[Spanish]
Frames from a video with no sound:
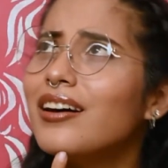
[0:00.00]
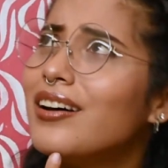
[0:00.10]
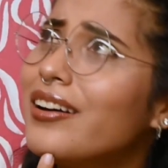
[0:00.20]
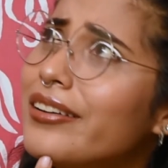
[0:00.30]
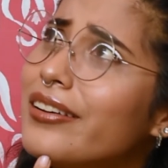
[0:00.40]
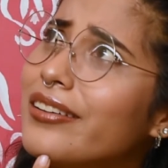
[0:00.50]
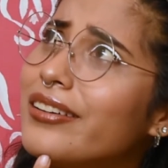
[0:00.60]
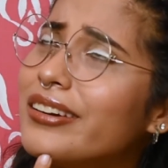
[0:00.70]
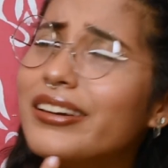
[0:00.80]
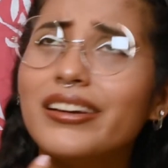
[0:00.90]
oh,
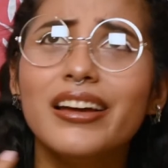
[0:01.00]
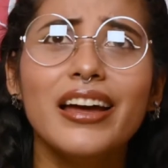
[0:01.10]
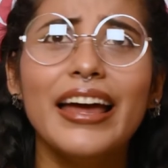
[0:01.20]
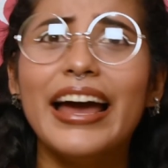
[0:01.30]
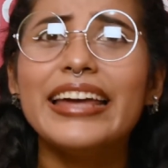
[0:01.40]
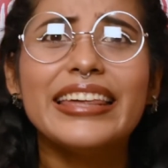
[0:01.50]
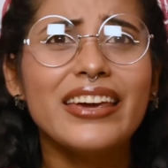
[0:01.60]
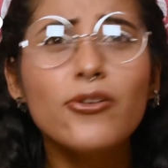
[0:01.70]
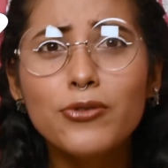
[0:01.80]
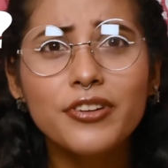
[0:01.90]
I
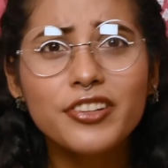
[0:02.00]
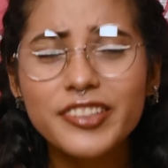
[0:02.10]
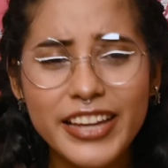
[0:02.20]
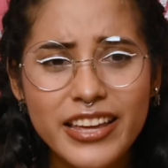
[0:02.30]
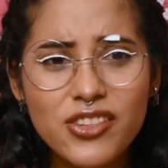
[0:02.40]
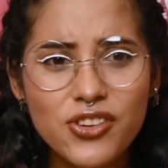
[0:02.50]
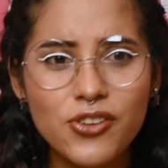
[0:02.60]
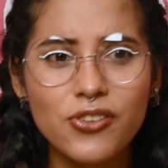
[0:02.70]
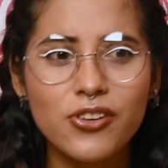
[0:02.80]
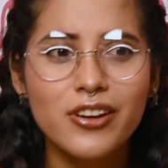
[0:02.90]
can understand
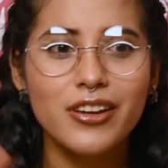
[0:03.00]
you.